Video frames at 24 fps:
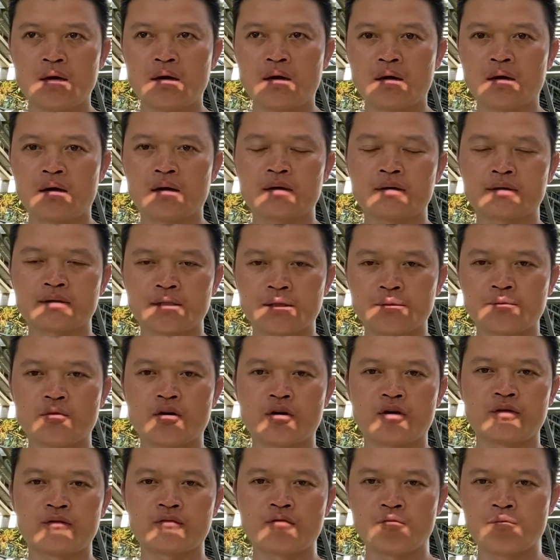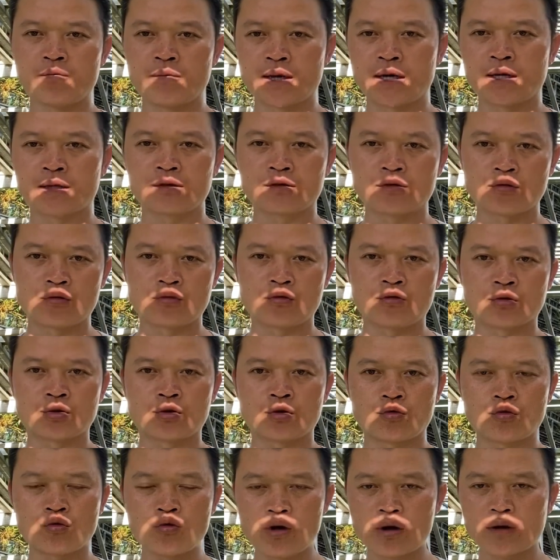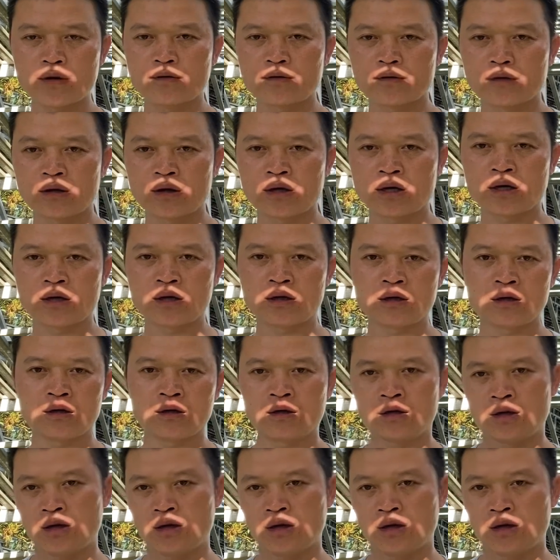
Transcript: à, trên mọi vùng miền tổ, của tổ quốc à,